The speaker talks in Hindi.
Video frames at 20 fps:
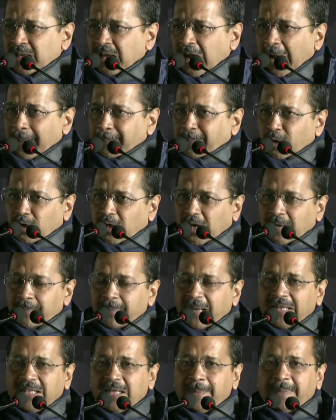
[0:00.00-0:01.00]
आपको घर
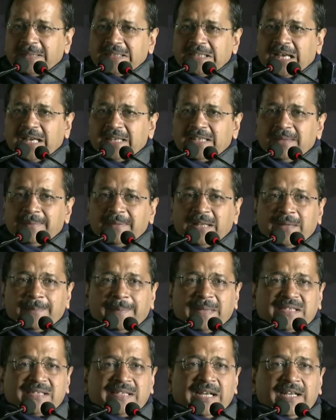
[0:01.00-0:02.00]
बैठे पता है कि मेरी
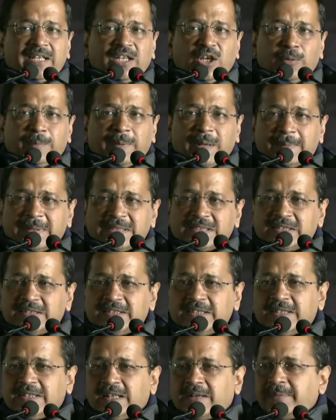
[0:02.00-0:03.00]
बस स्टैंड के ऊपर बस
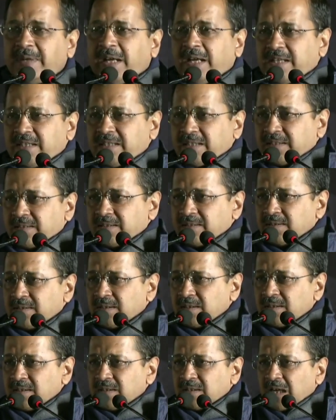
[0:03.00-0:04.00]
कितनी देर में आएगी
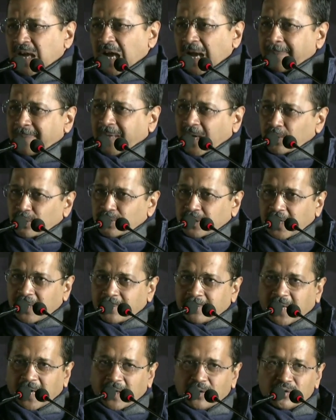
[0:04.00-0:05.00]
आप घर के
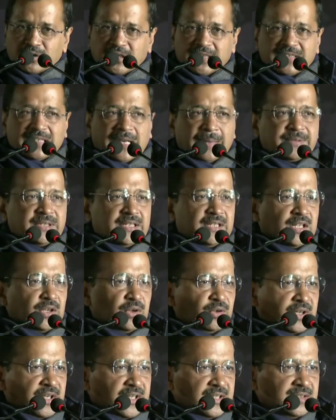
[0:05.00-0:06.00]
घर उसी हिसाब से
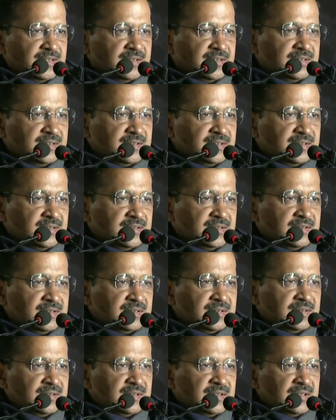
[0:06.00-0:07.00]
निकलोगे
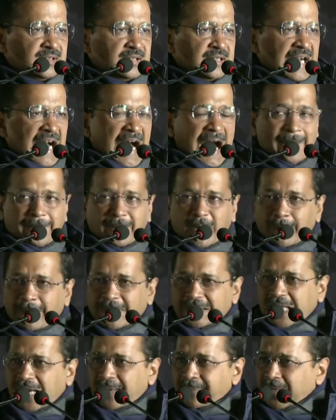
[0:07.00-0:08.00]
आपको
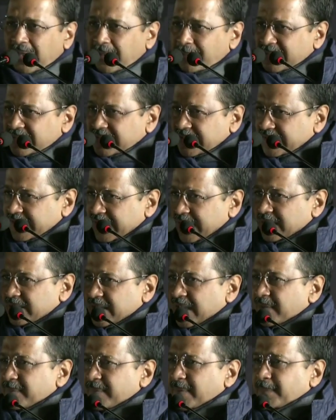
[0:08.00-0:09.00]
पता है मेरी बस कितनी
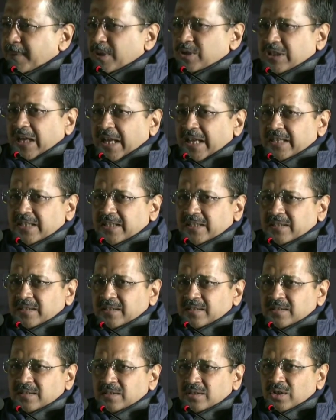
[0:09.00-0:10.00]
देर में पहुंचाएगी
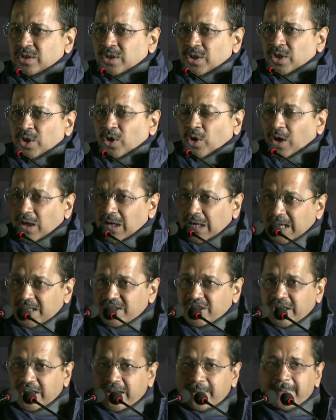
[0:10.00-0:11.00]
और
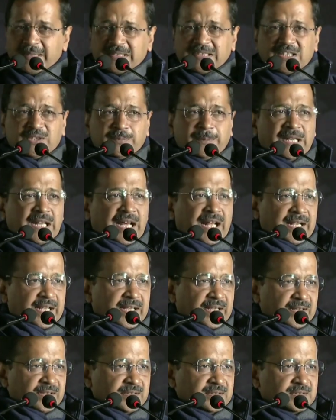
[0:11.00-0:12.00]
लग्जरी बसेस भी ला रहे हैं